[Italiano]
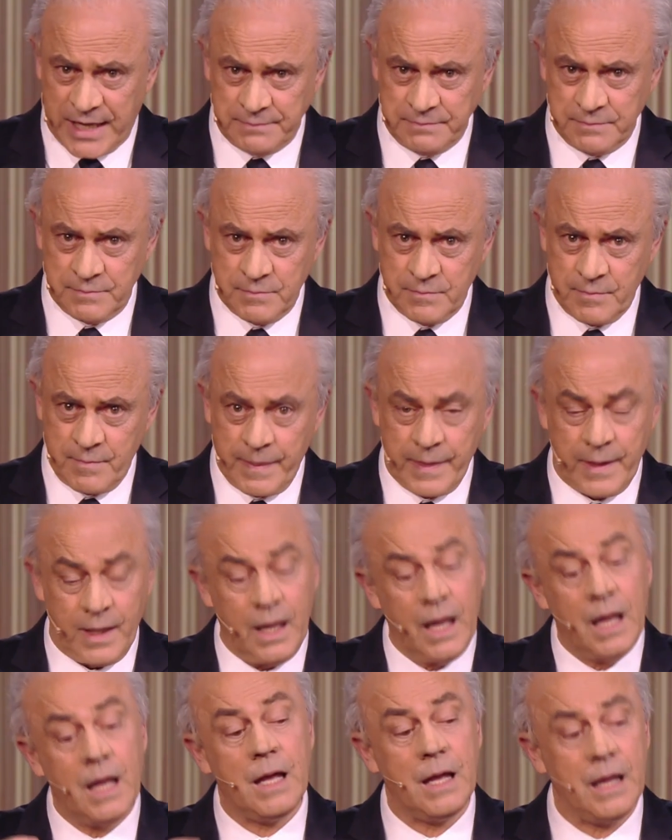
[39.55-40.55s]
Ma no, ma non
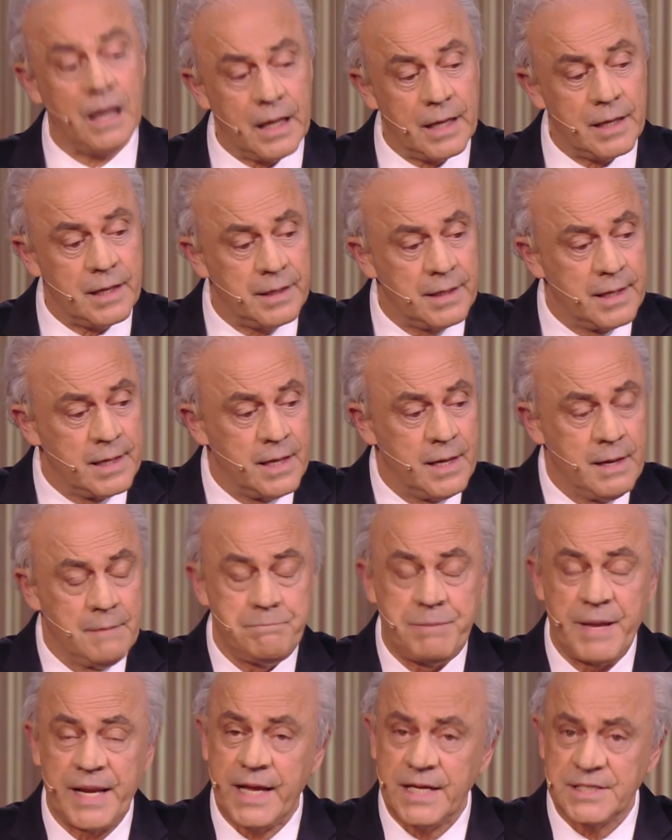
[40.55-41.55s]
possono eh, eh decidere.
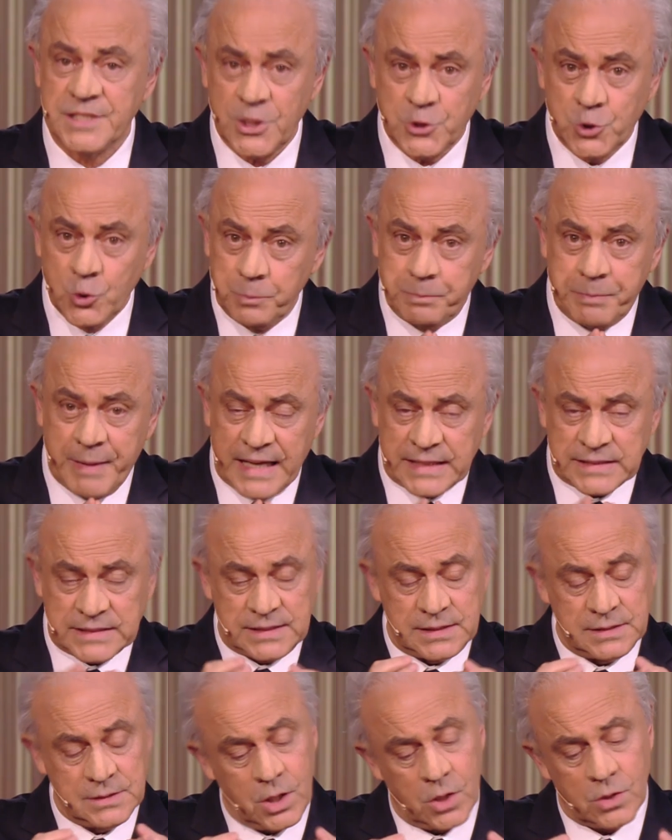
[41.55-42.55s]
Eh, perché se, scusi, tu
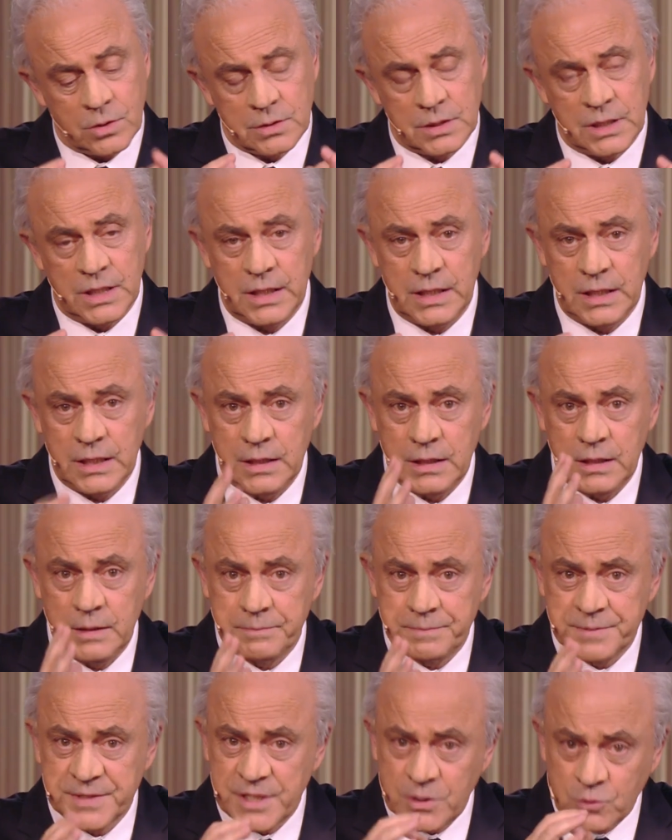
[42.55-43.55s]
parti, scusi,
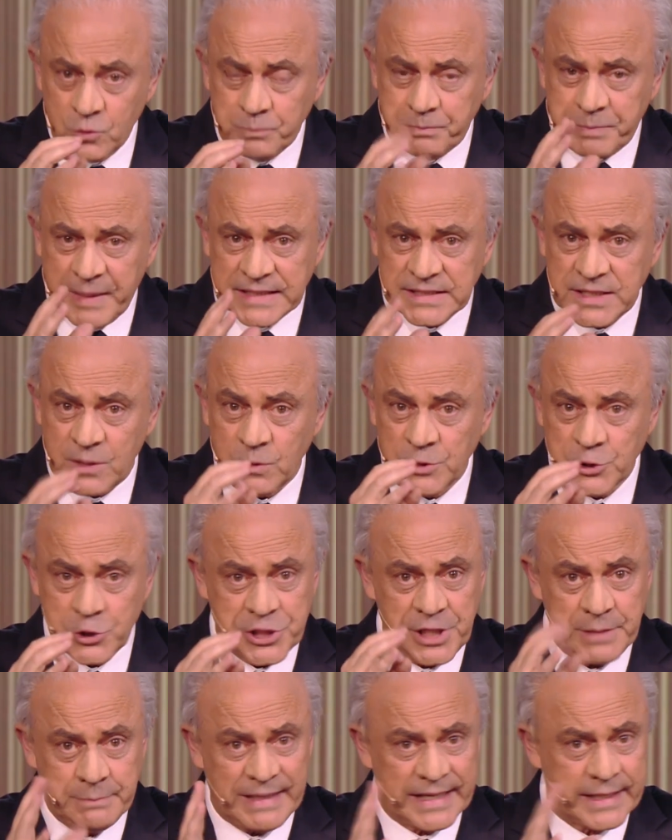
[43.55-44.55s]
se, tu parti, quando
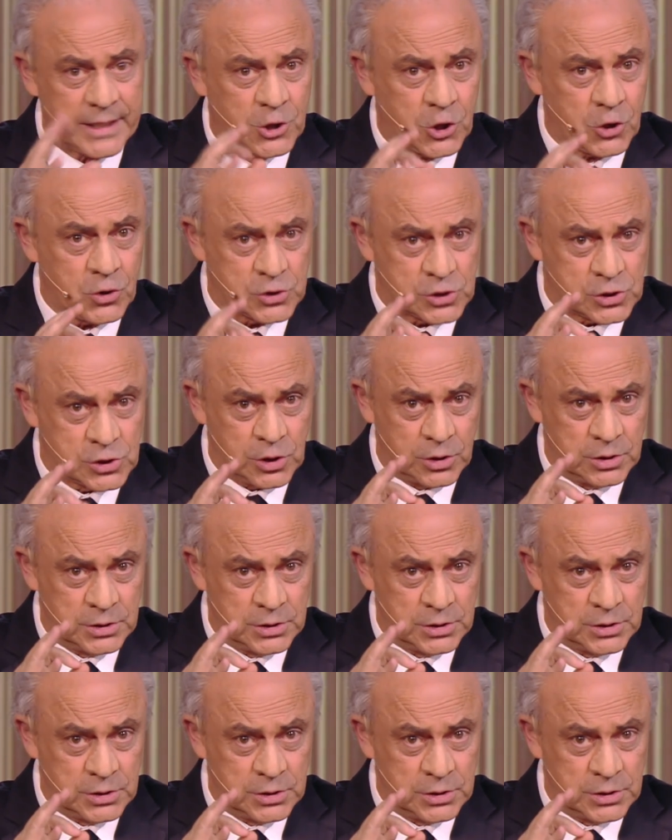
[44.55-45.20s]
c'è il mare grosso.